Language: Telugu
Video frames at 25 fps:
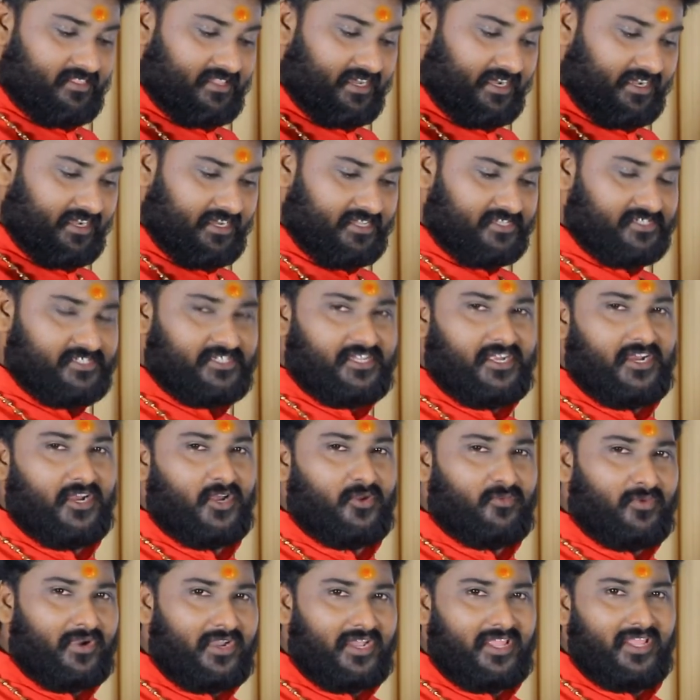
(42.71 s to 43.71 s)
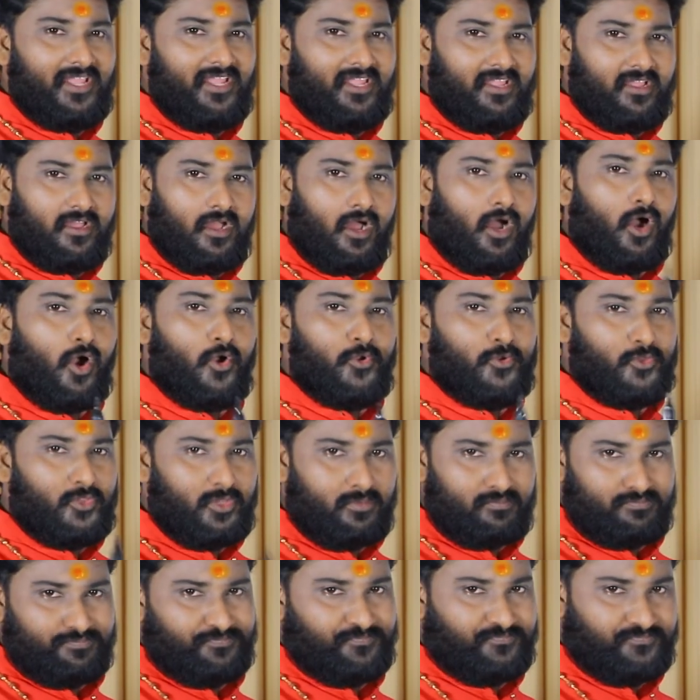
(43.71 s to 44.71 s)
దండించేటువంటి
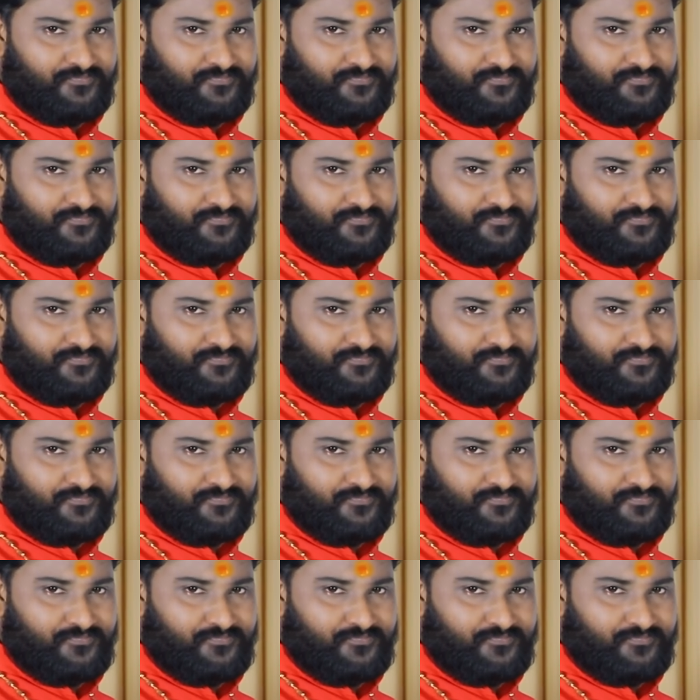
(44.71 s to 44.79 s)
ఆయుధం